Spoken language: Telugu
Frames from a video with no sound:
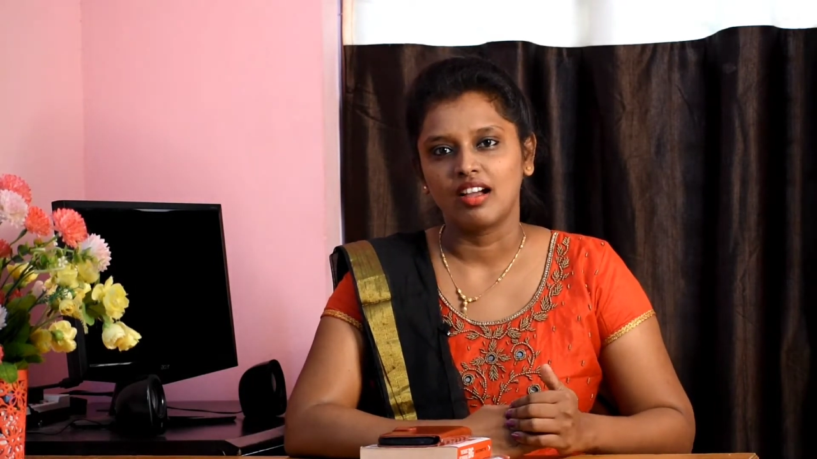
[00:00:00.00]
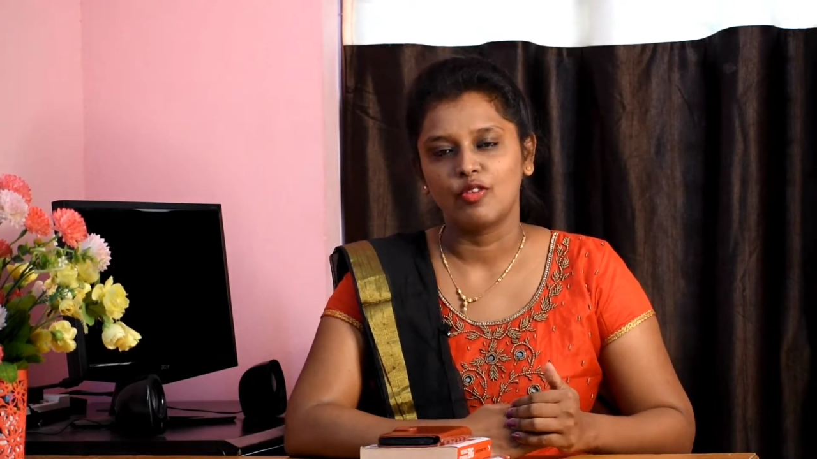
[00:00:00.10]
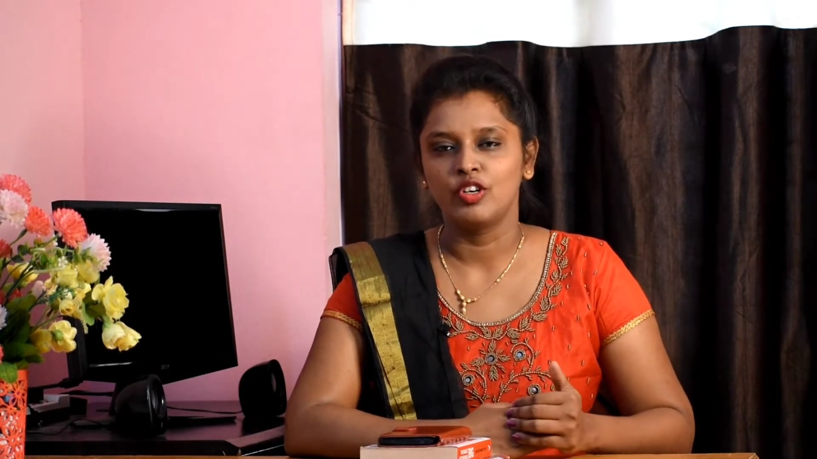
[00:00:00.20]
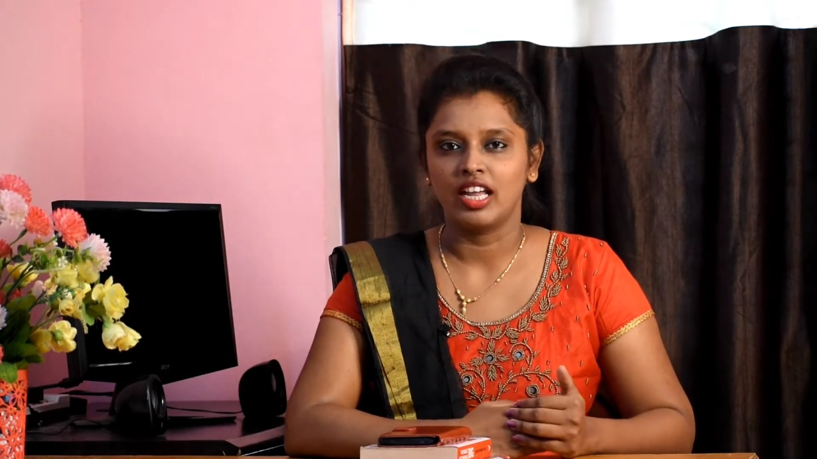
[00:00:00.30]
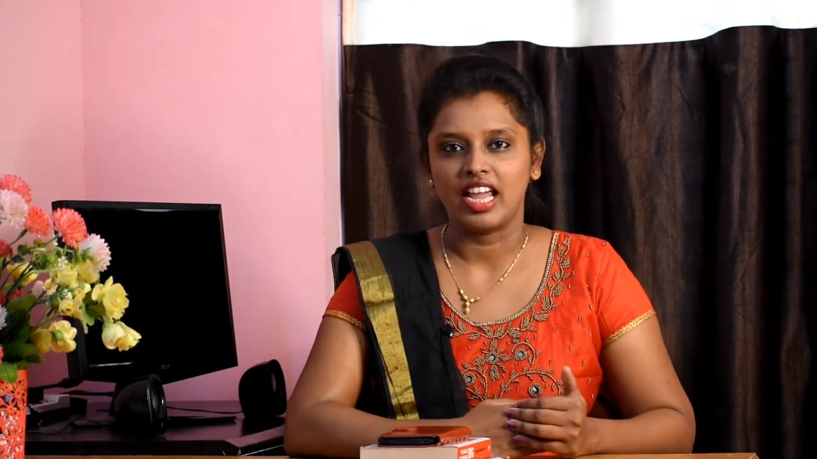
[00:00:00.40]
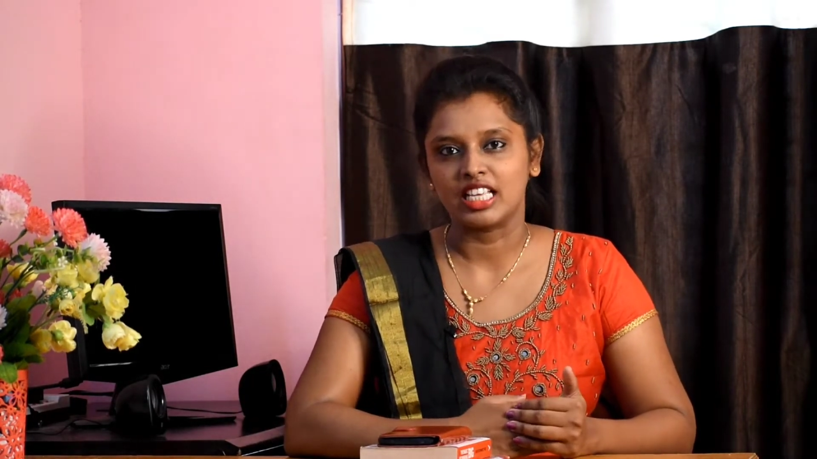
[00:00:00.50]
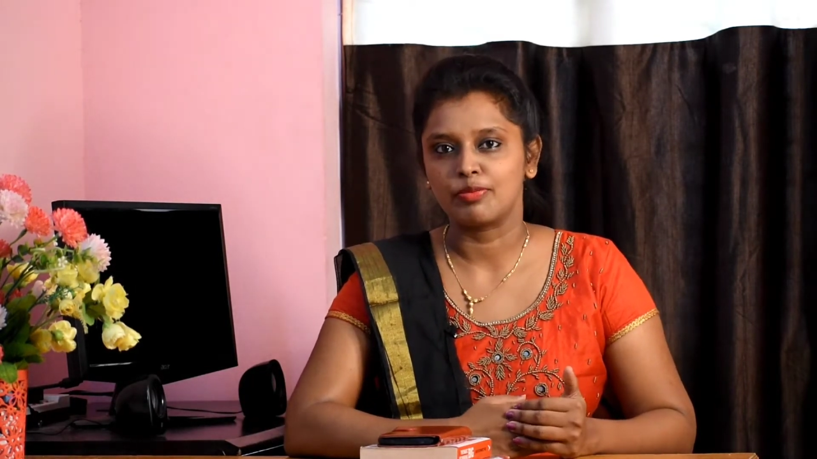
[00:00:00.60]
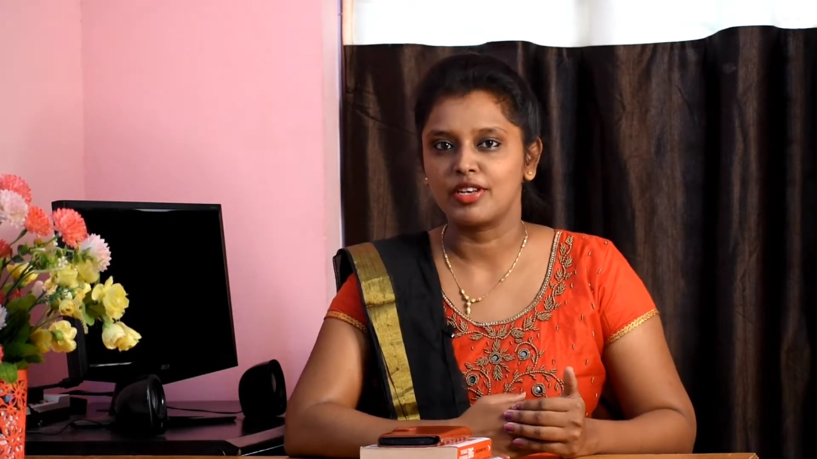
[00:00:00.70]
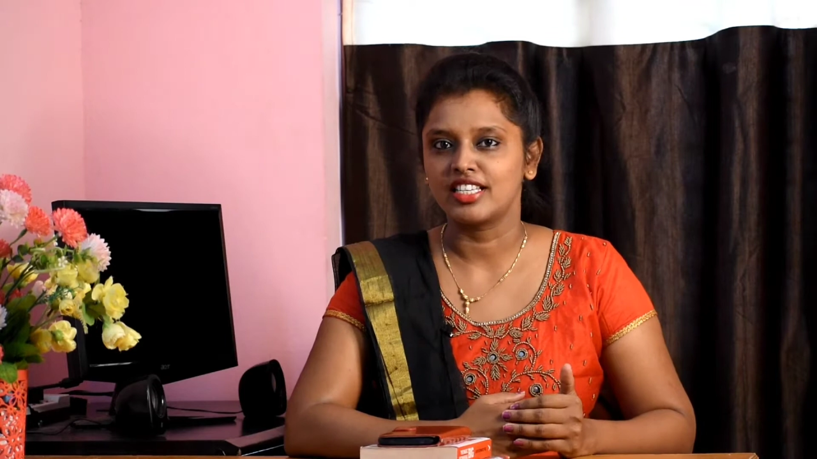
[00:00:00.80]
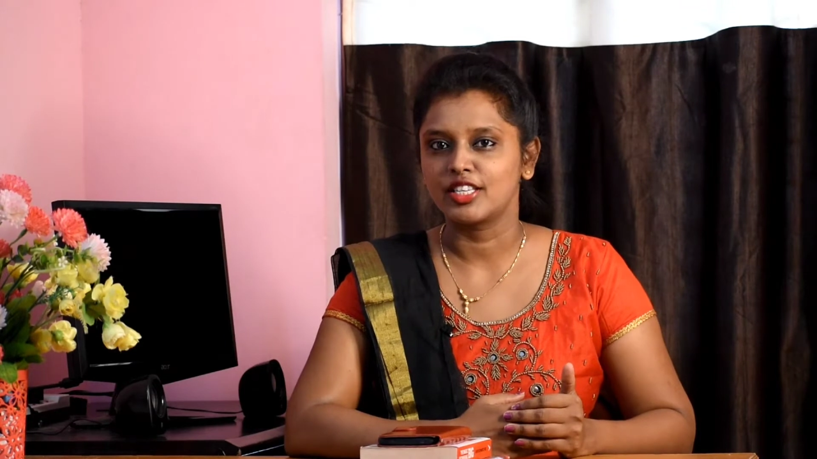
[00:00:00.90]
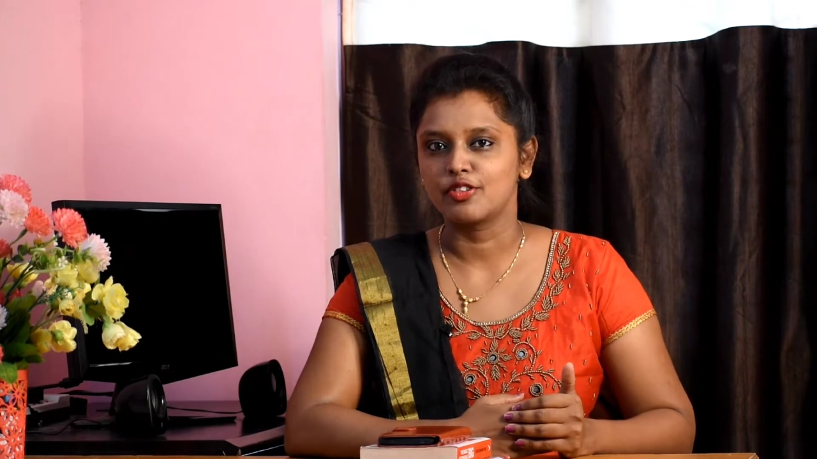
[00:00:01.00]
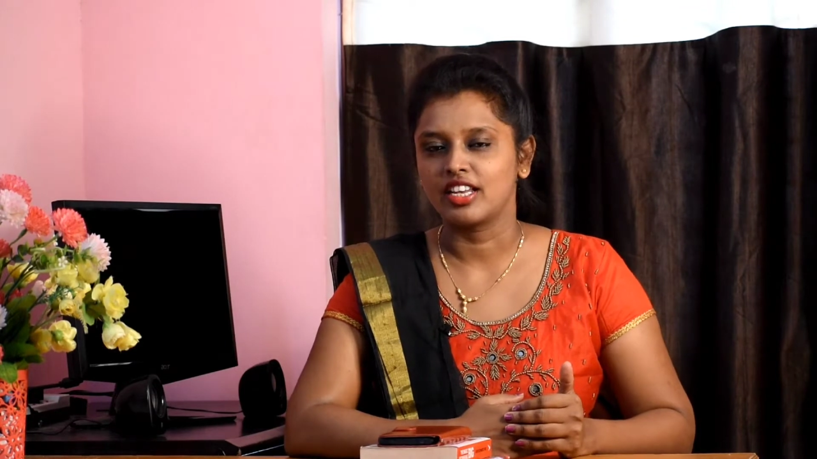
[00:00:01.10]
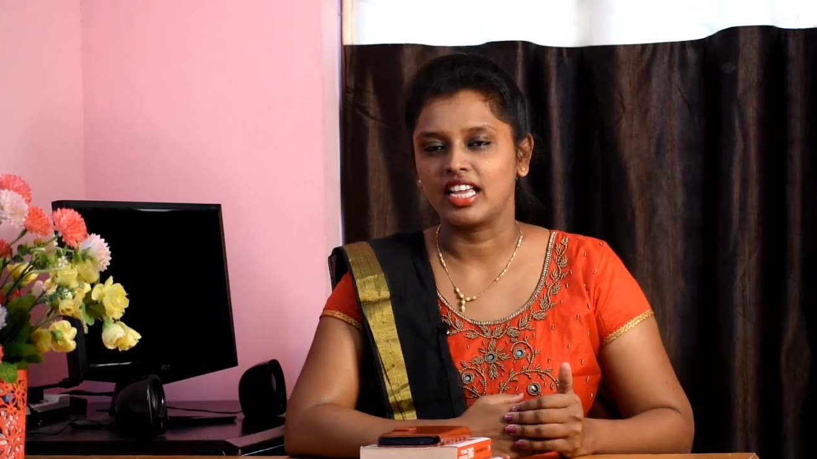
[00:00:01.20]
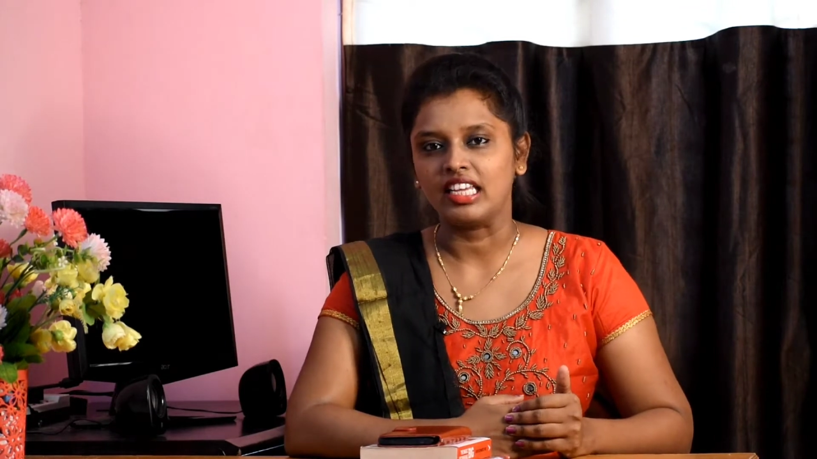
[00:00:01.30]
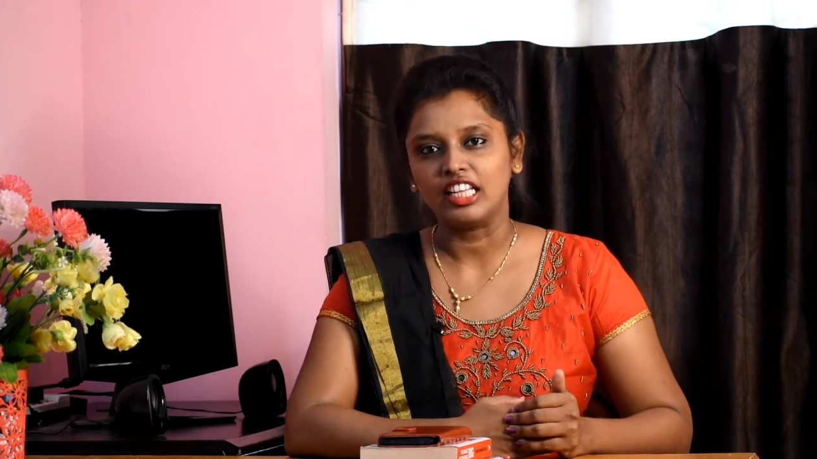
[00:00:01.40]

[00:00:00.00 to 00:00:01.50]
ఉన్నాయి ఎక్స్పీరియన్సెస్ ఉన్నాయి